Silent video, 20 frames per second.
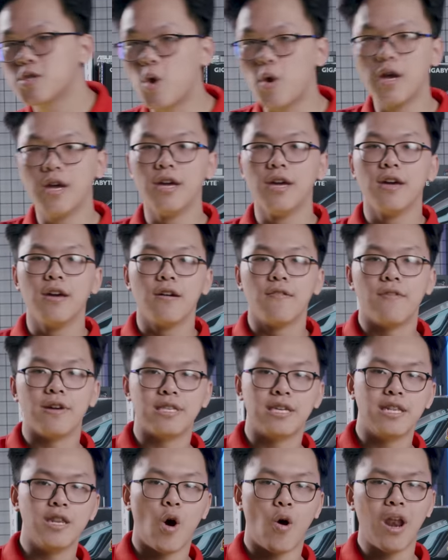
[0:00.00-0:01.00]
Rồi, vậy
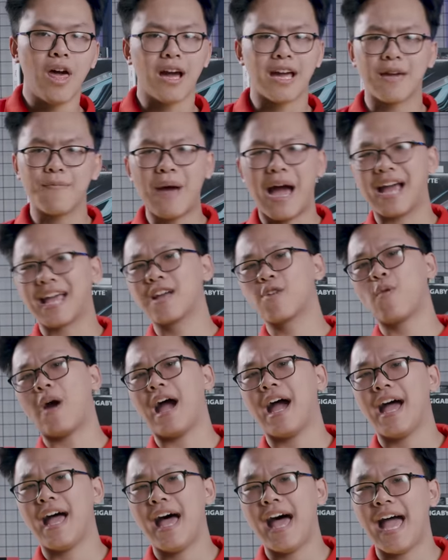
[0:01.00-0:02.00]
thì đó là cái bảng kết quả
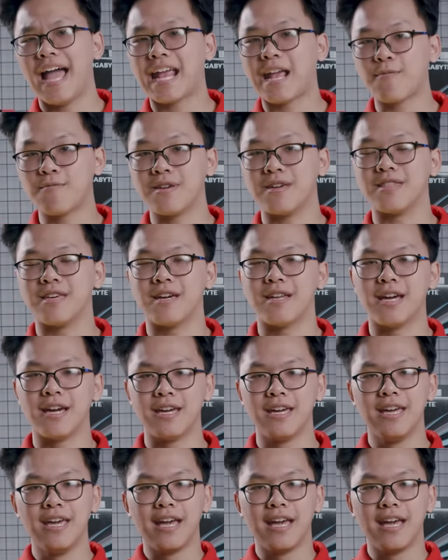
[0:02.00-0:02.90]
anh em có thể thấy đây